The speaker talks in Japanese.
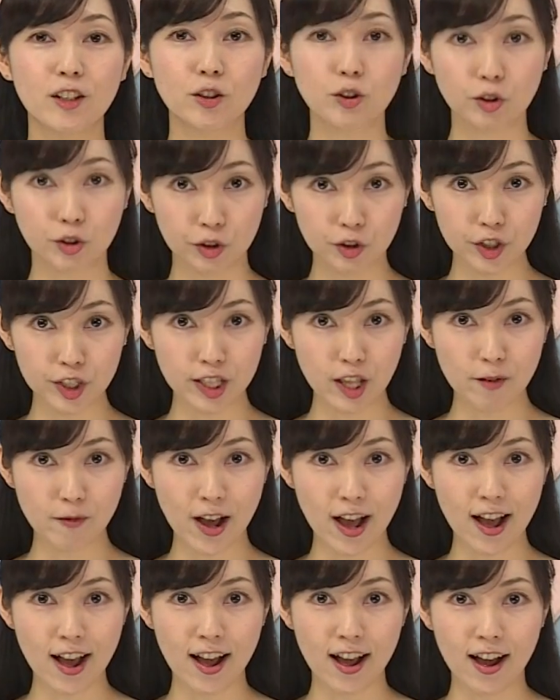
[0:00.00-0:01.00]
続いて
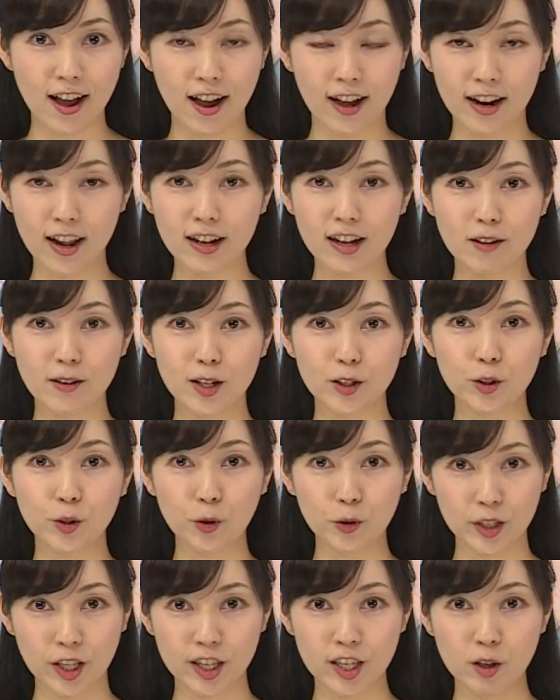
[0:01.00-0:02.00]
は荒川区
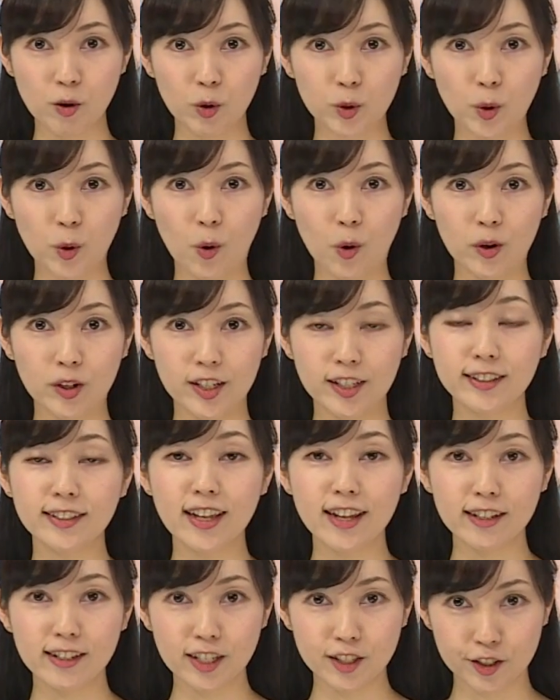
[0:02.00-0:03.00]
の出来事
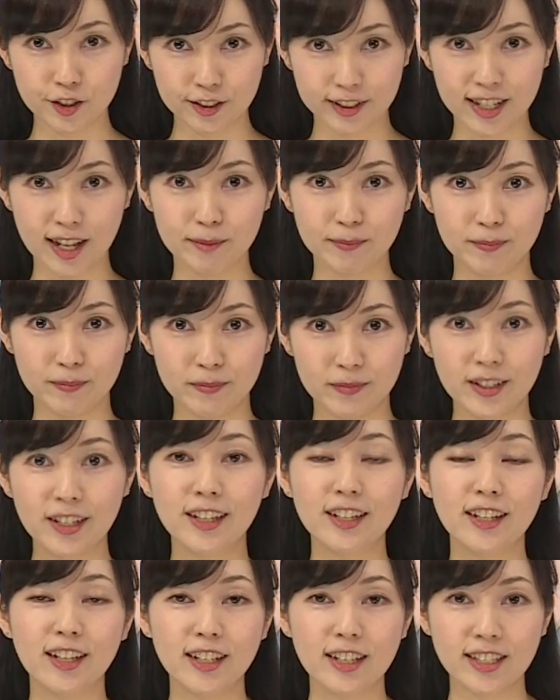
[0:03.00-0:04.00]
20234
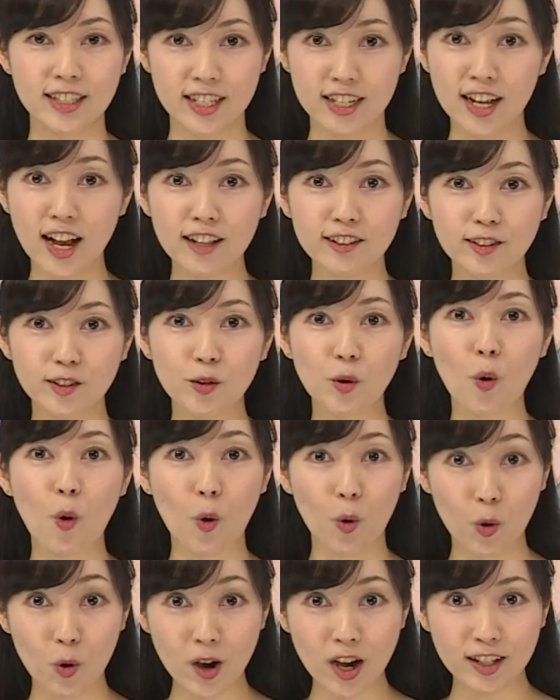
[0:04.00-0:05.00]
月
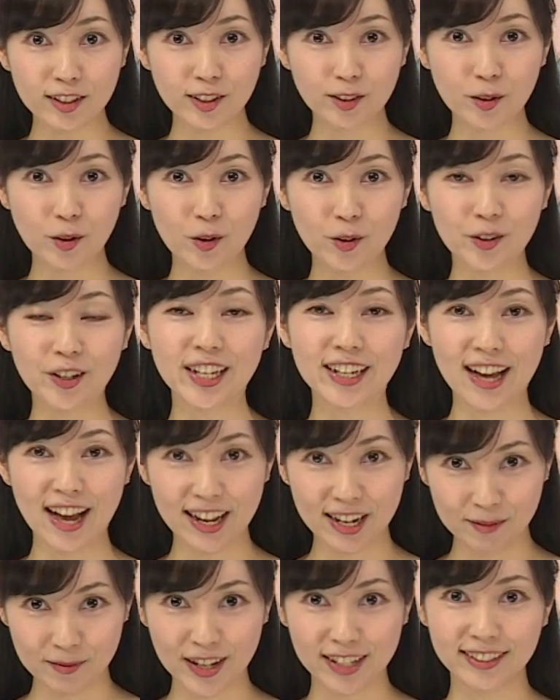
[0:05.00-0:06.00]
と5月を振り
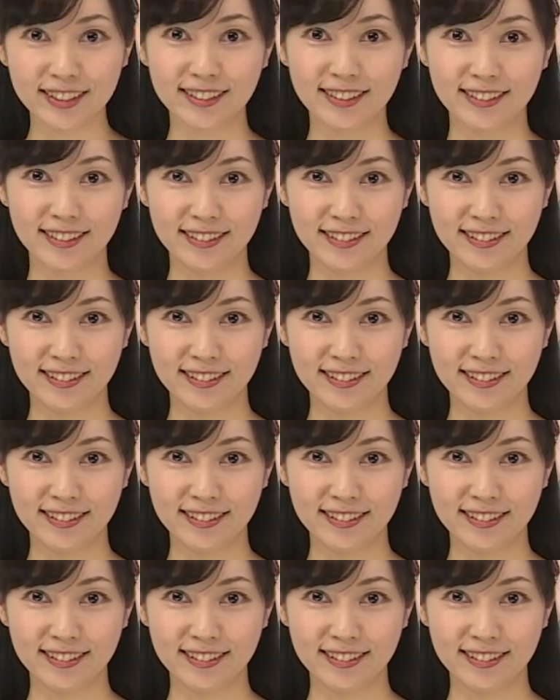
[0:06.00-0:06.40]
返ります